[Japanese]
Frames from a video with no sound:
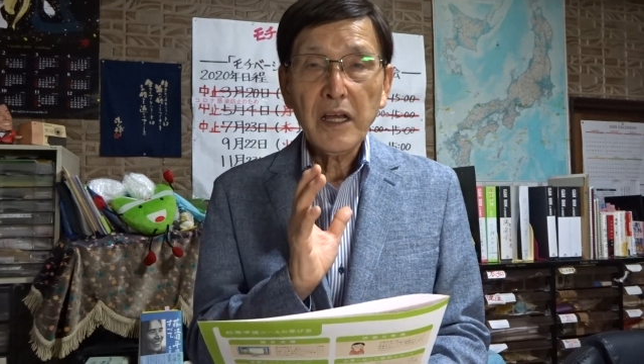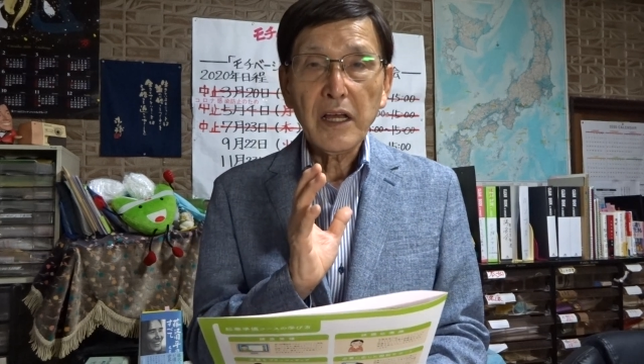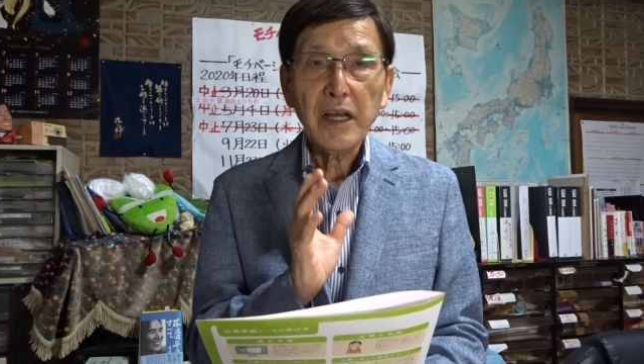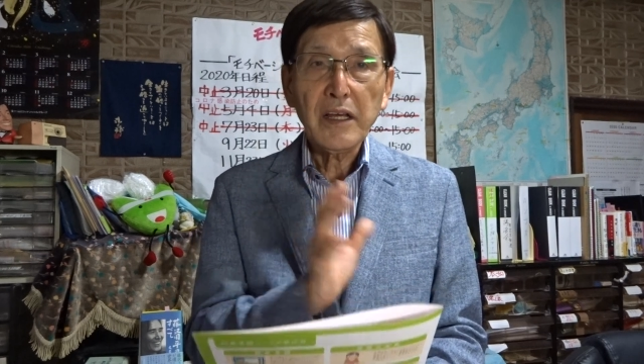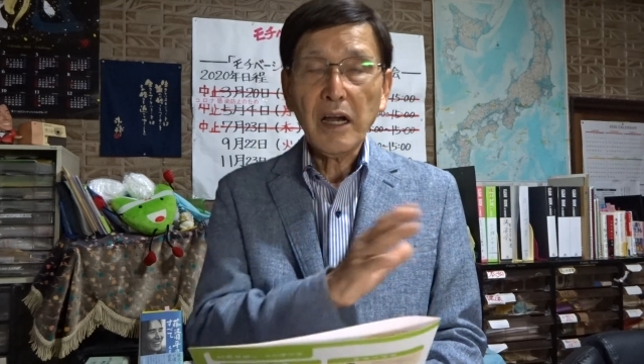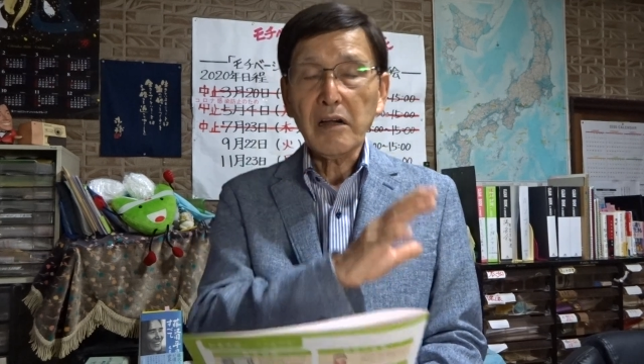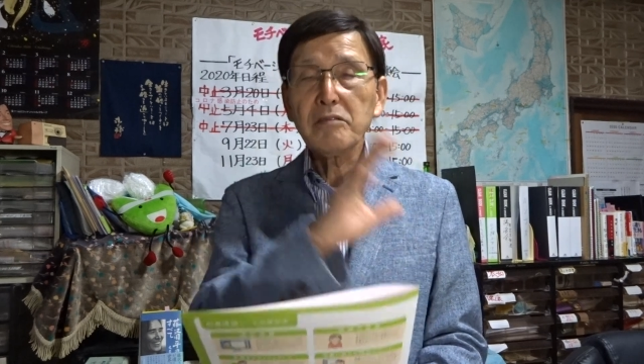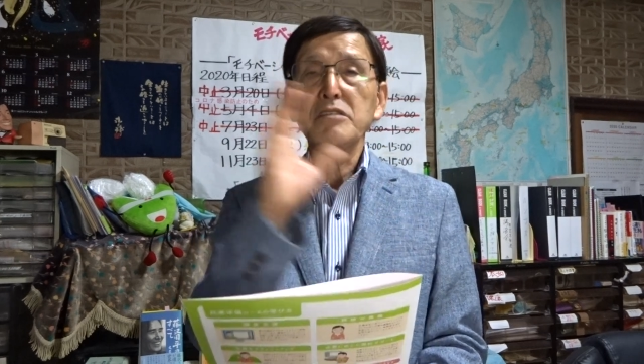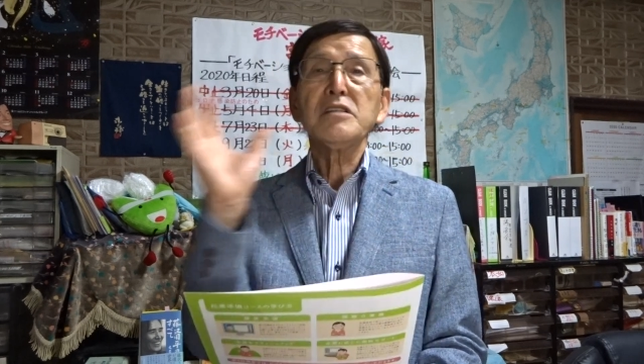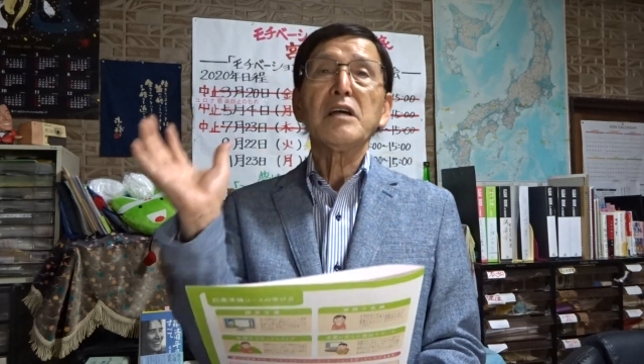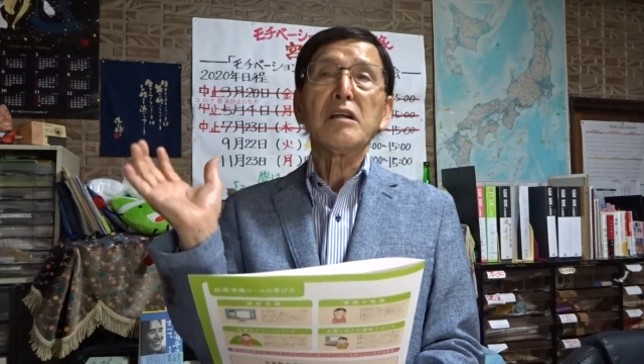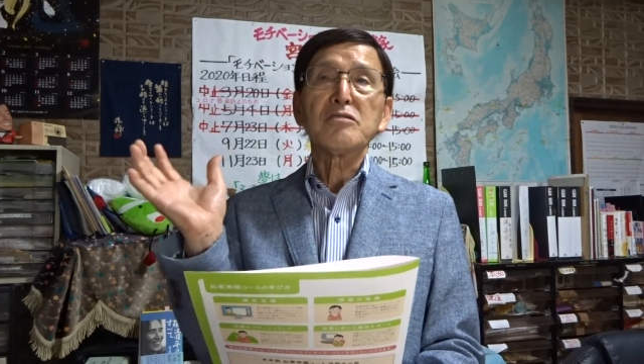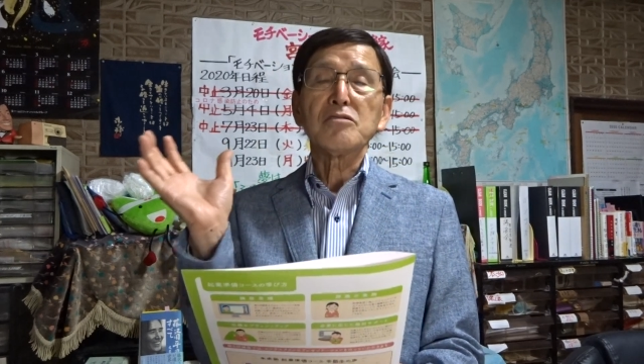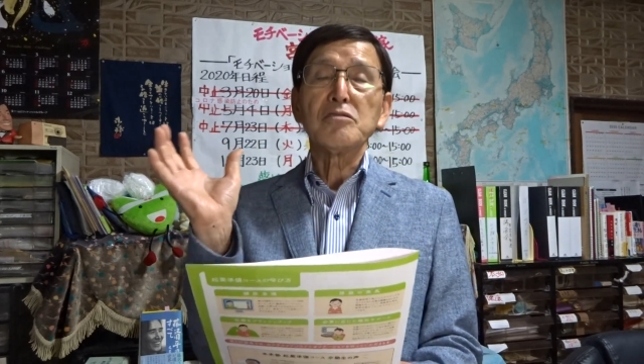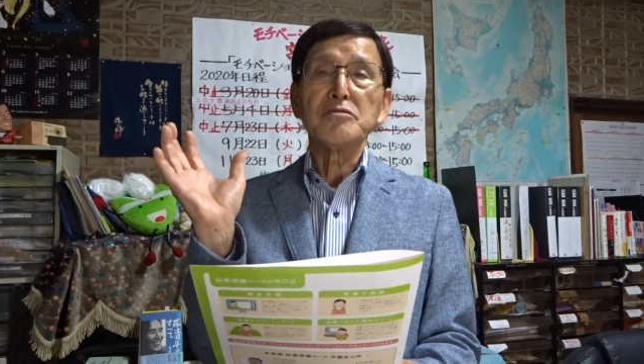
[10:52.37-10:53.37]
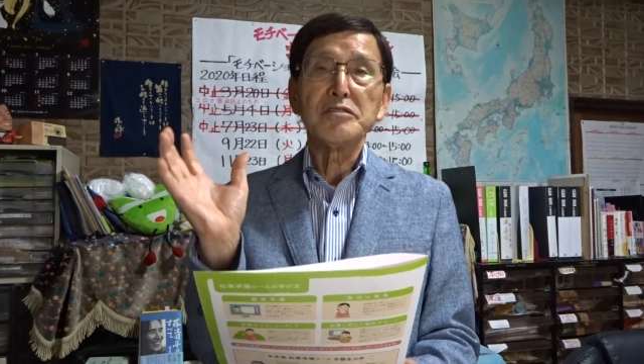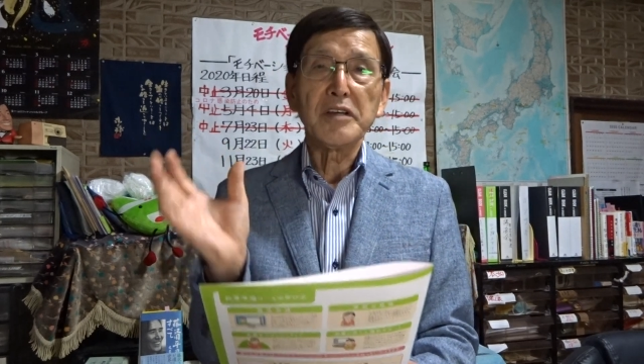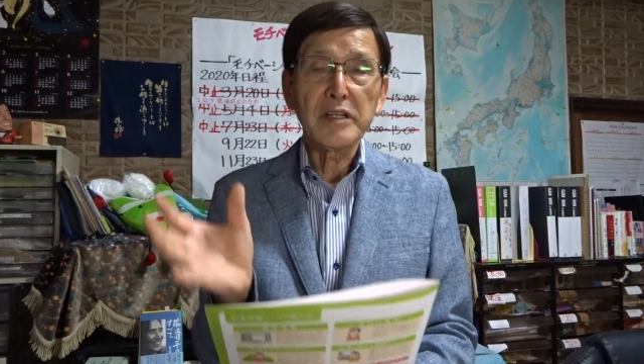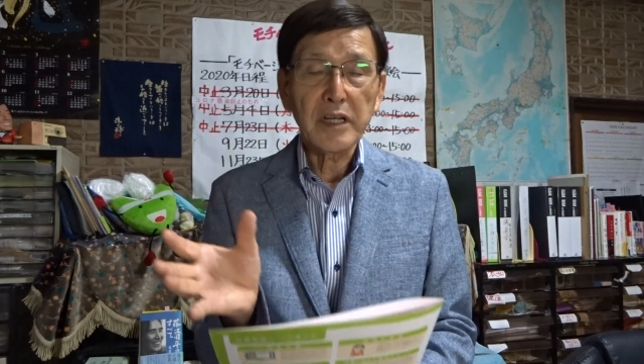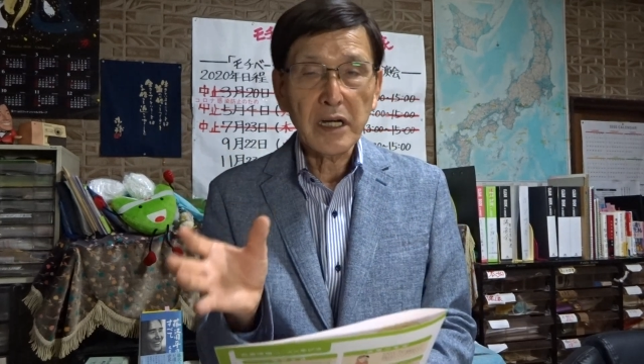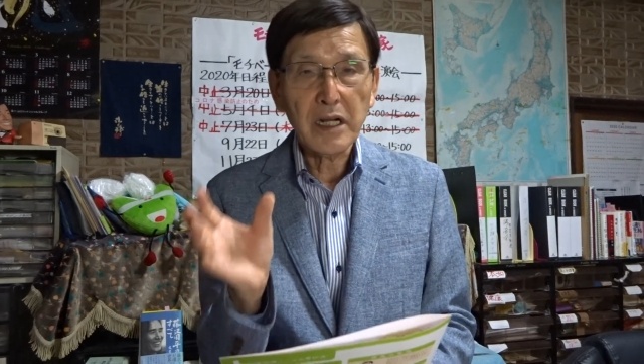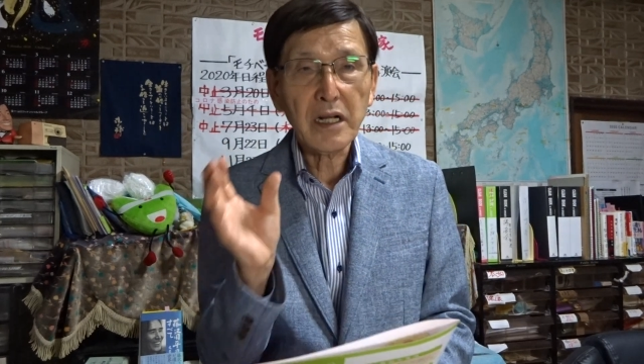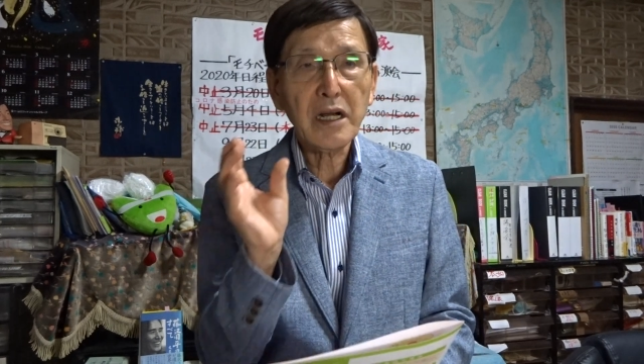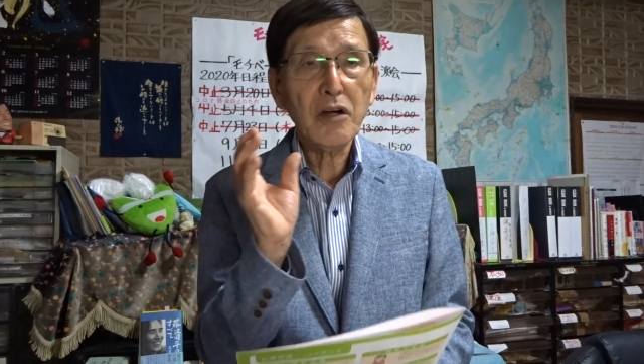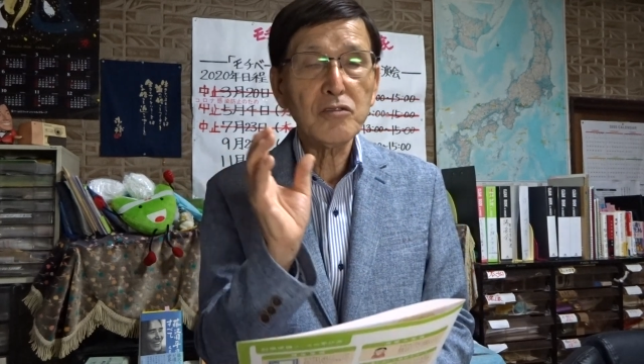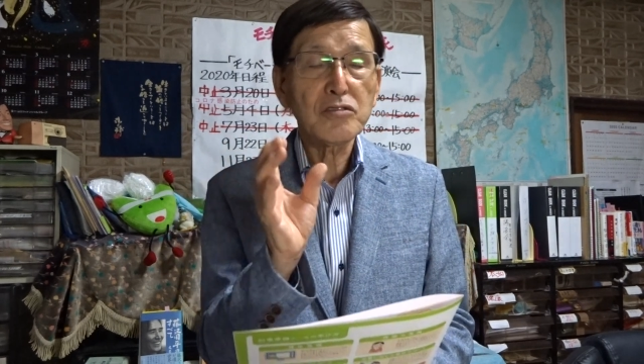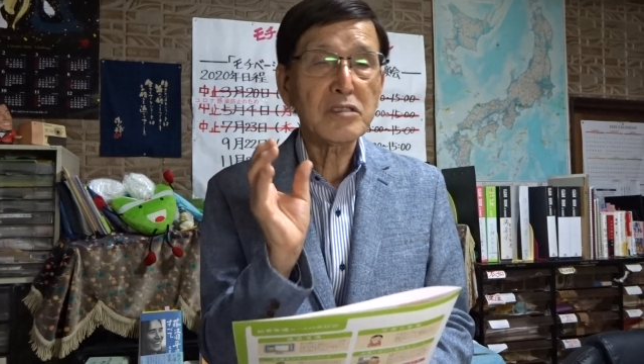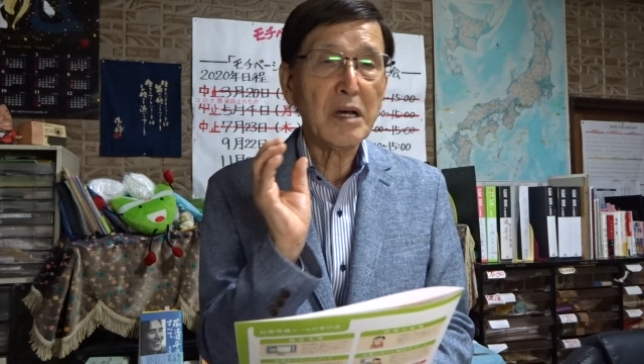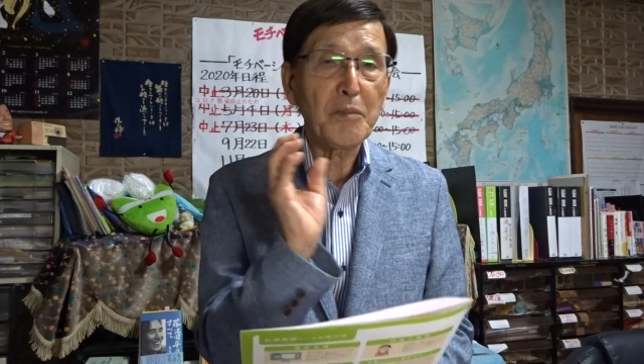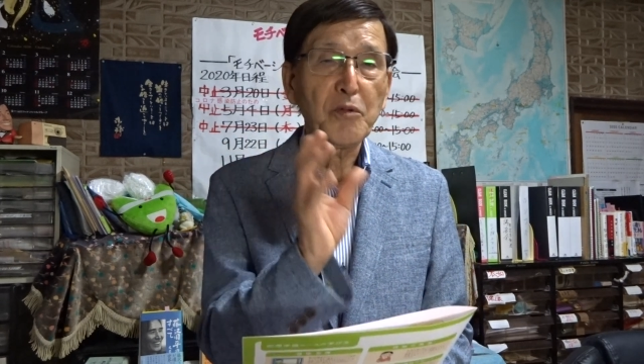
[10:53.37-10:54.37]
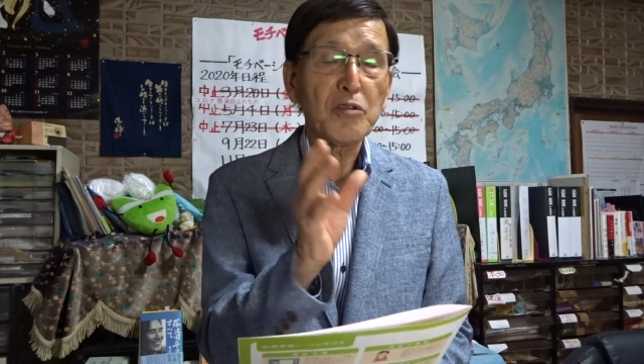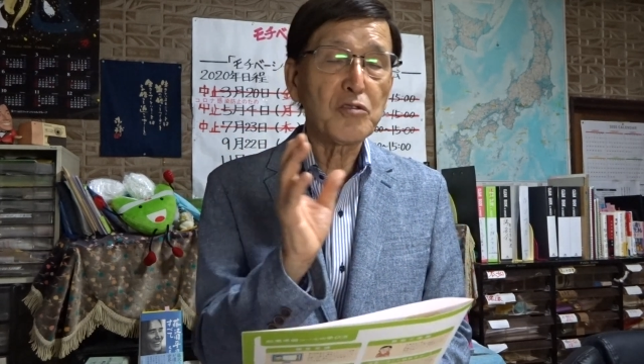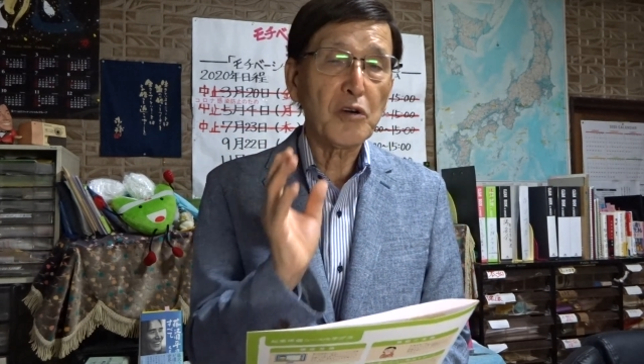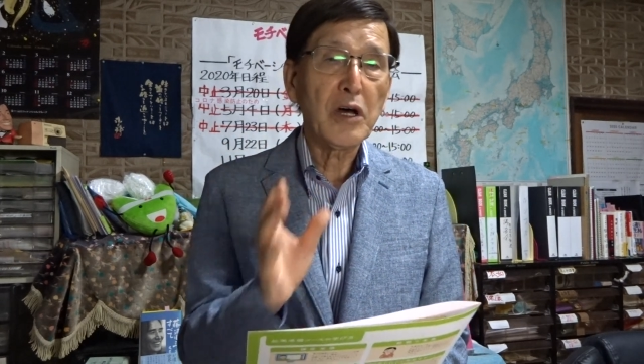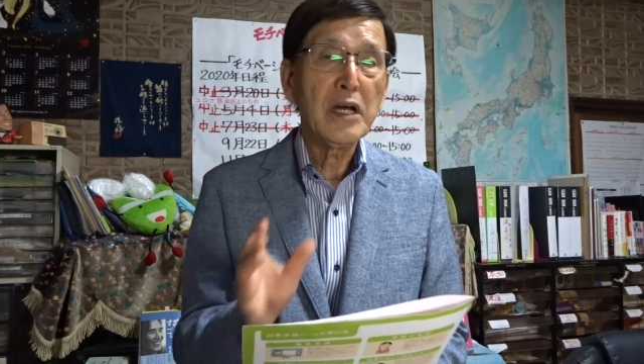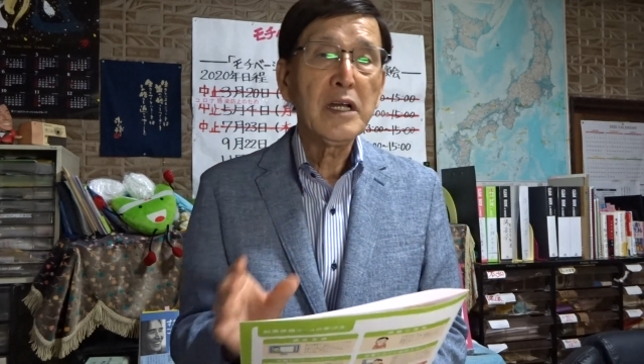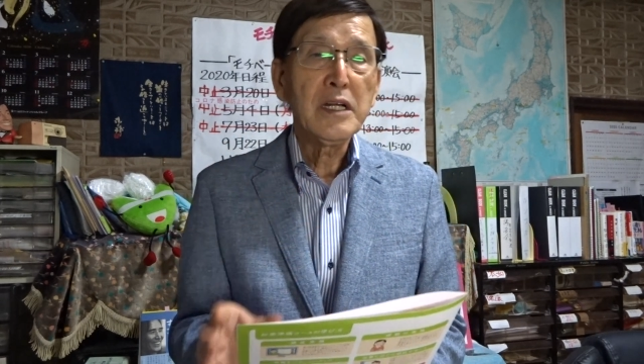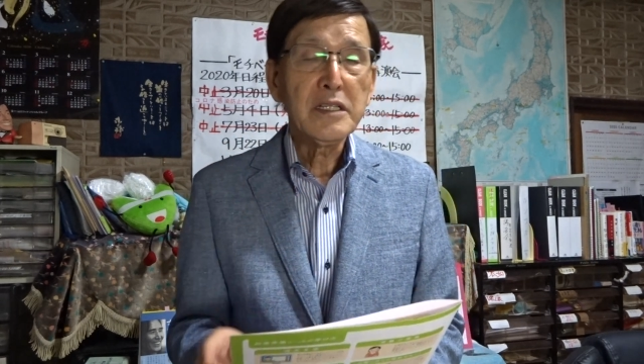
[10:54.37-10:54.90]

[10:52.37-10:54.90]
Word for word: 100人やるという味ではなかなかサポート